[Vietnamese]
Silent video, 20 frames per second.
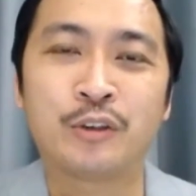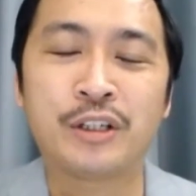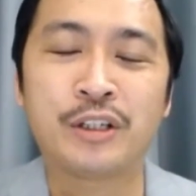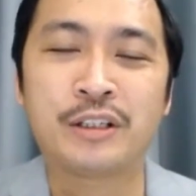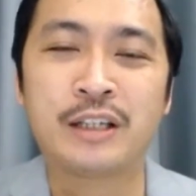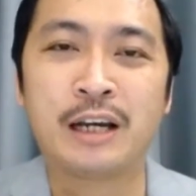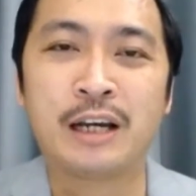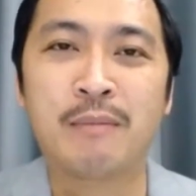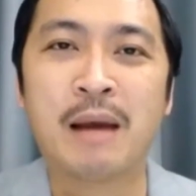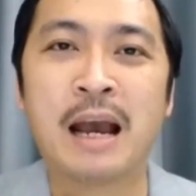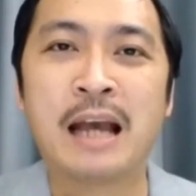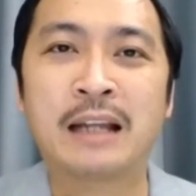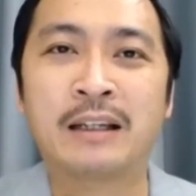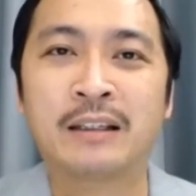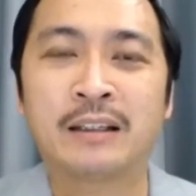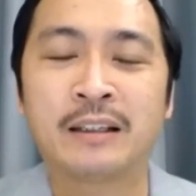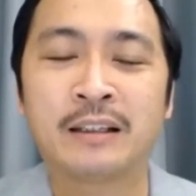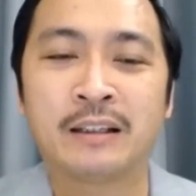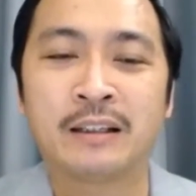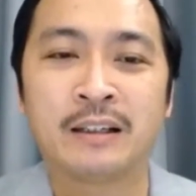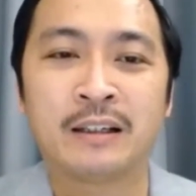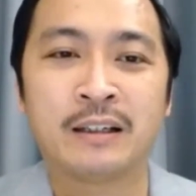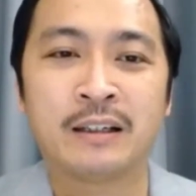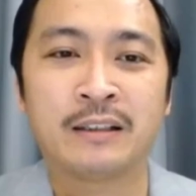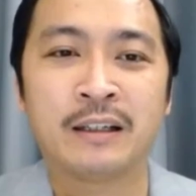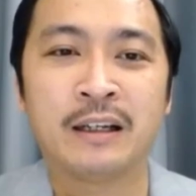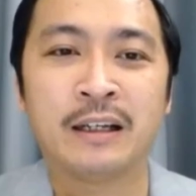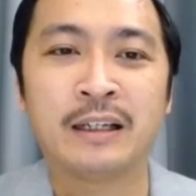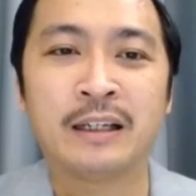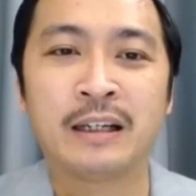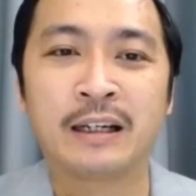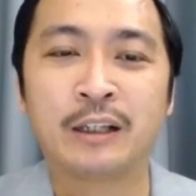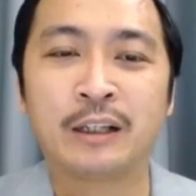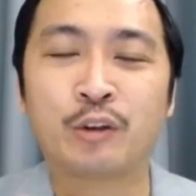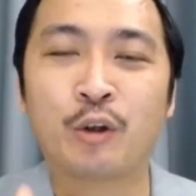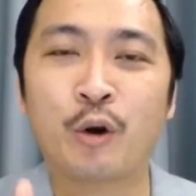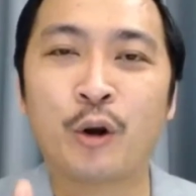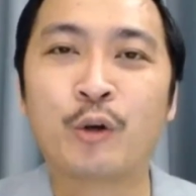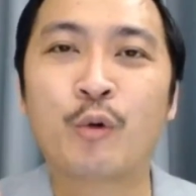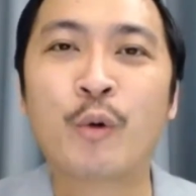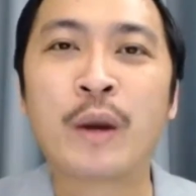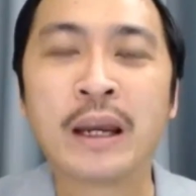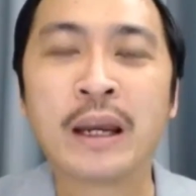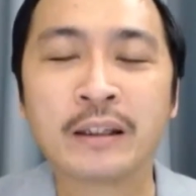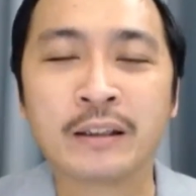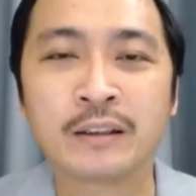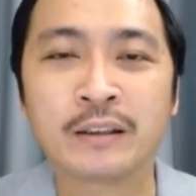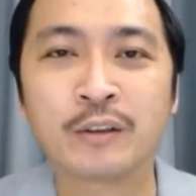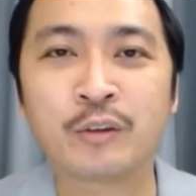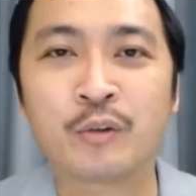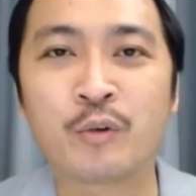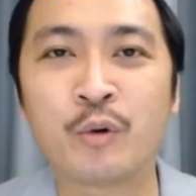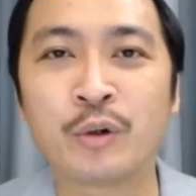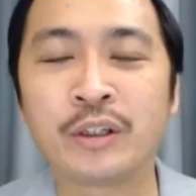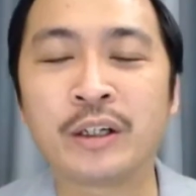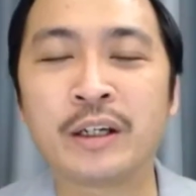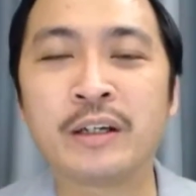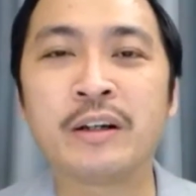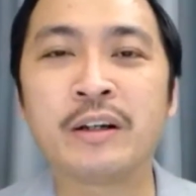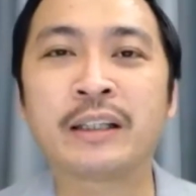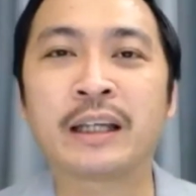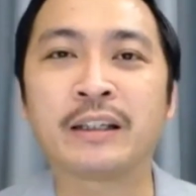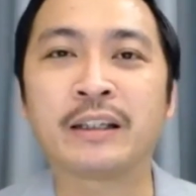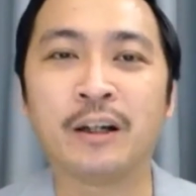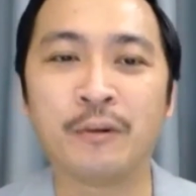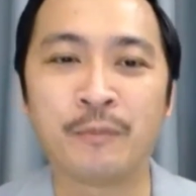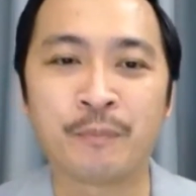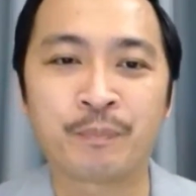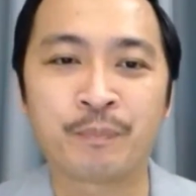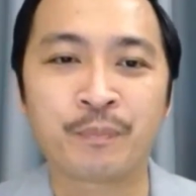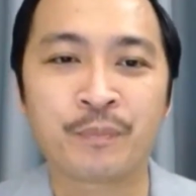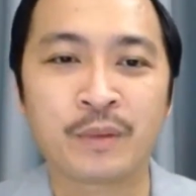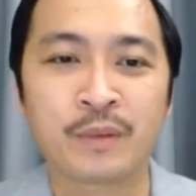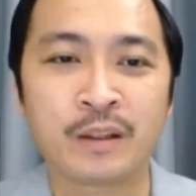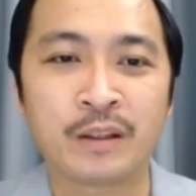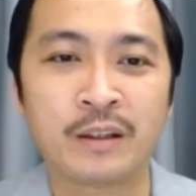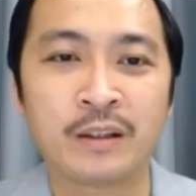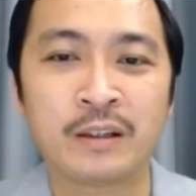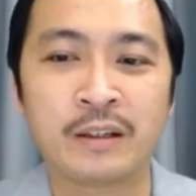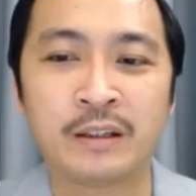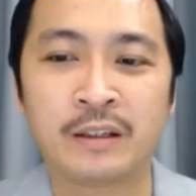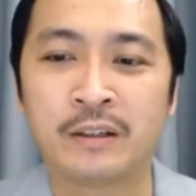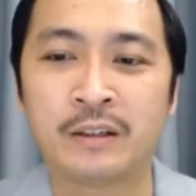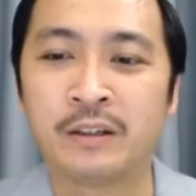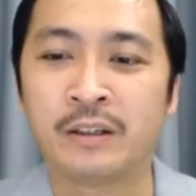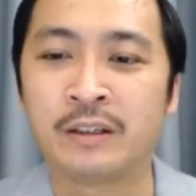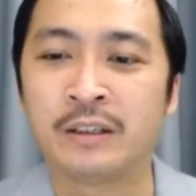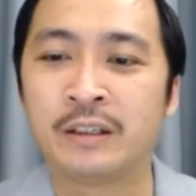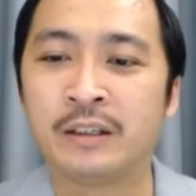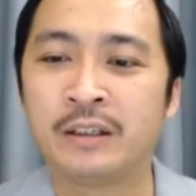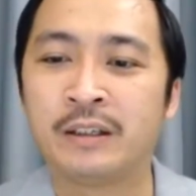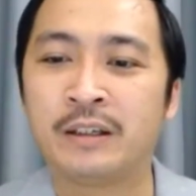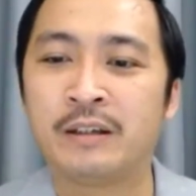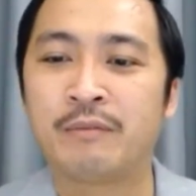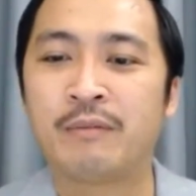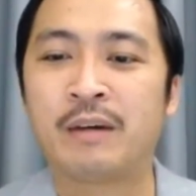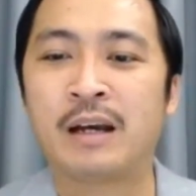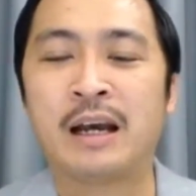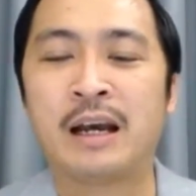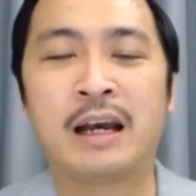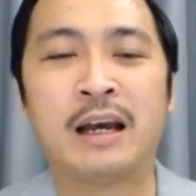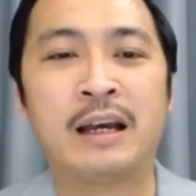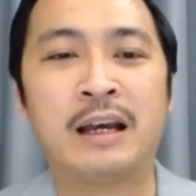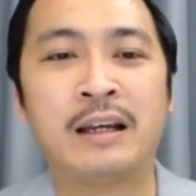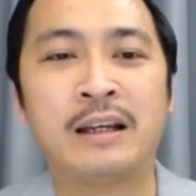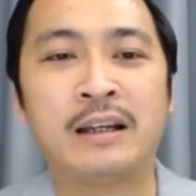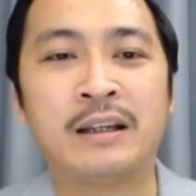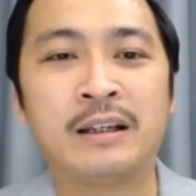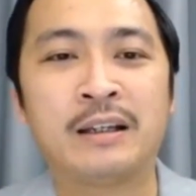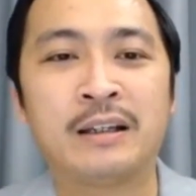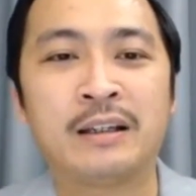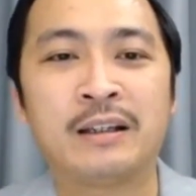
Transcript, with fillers: tôi chia sẻ bạn, đây là cái thói quen của những người thành công. Và